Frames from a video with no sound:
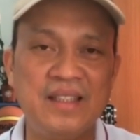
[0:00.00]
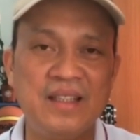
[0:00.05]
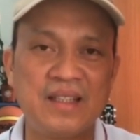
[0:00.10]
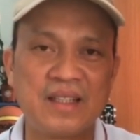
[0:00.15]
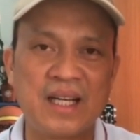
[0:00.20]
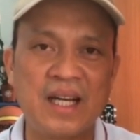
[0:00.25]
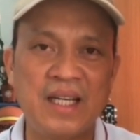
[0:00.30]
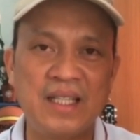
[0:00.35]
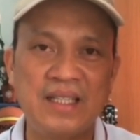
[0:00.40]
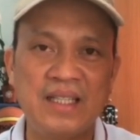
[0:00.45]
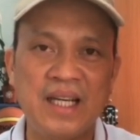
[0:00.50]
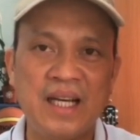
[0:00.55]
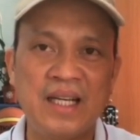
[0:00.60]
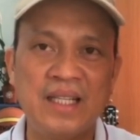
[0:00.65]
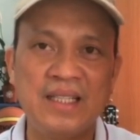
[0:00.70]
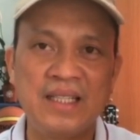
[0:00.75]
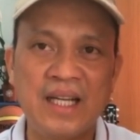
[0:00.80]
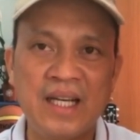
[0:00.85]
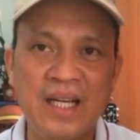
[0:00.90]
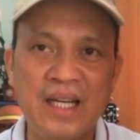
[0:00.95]
Kahit
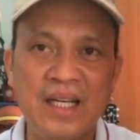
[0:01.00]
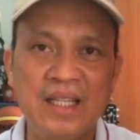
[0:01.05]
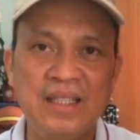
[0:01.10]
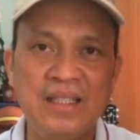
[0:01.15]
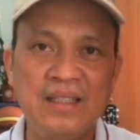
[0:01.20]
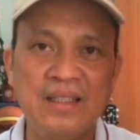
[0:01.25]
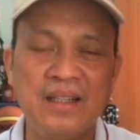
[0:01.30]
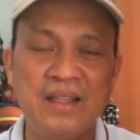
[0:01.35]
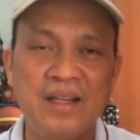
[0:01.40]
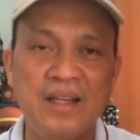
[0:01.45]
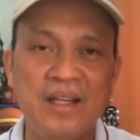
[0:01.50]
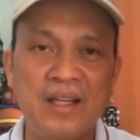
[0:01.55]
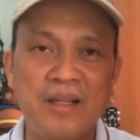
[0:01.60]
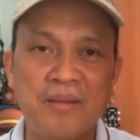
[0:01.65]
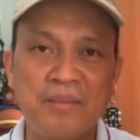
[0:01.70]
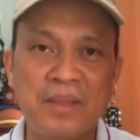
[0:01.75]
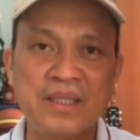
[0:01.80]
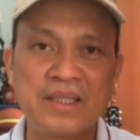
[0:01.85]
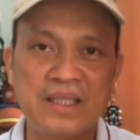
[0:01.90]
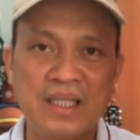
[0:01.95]
dahan-dahan,
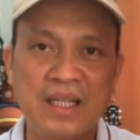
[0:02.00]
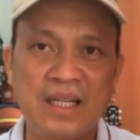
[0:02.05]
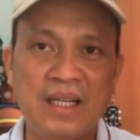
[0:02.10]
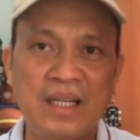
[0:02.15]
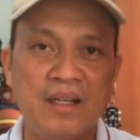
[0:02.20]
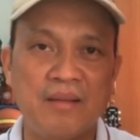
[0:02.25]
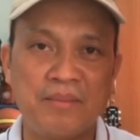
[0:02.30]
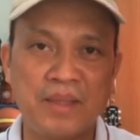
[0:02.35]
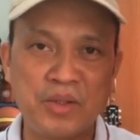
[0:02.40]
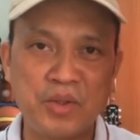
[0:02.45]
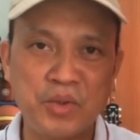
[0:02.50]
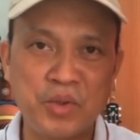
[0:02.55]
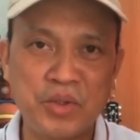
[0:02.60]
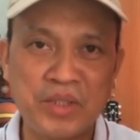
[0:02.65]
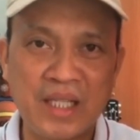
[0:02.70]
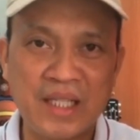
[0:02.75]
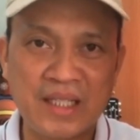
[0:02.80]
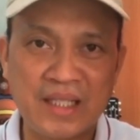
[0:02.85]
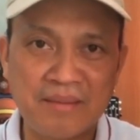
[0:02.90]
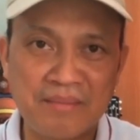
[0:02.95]
basta manonood
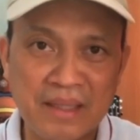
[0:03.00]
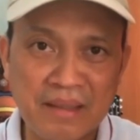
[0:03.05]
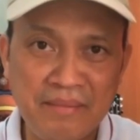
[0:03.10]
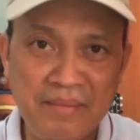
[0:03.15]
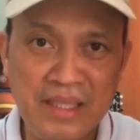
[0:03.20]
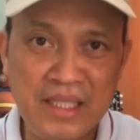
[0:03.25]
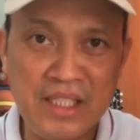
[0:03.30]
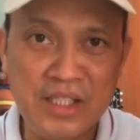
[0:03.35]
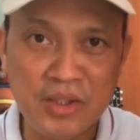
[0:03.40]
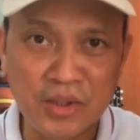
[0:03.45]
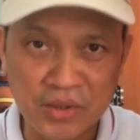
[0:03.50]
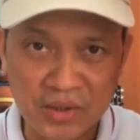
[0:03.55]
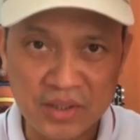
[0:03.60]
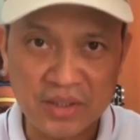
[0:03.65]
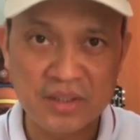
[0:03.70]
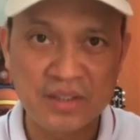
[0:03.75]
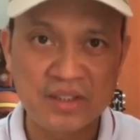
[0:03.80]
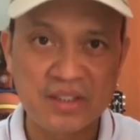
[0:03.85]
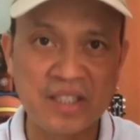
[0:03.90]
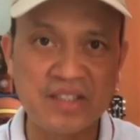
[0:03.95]
talaga ng mga videos
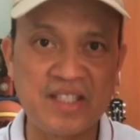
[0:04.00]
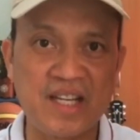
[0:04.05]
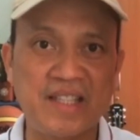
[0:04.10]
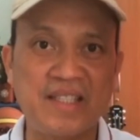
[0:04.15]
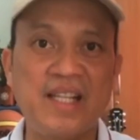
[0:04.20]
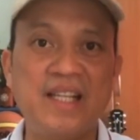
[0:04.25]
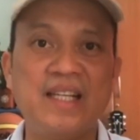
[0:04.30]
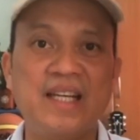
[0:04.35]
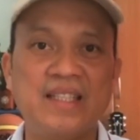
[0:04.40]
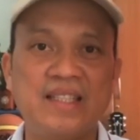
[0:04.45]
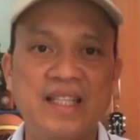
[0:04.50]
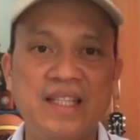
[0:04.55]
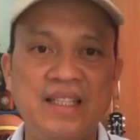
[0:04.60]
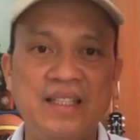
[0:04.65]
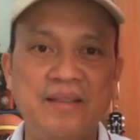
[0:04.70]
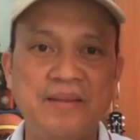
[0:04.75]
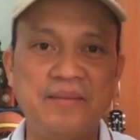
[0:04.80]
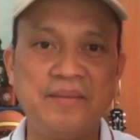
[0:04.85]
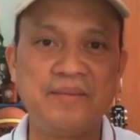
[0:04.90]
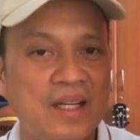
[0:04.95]
sa channel
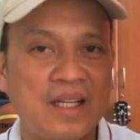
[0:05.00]
natin.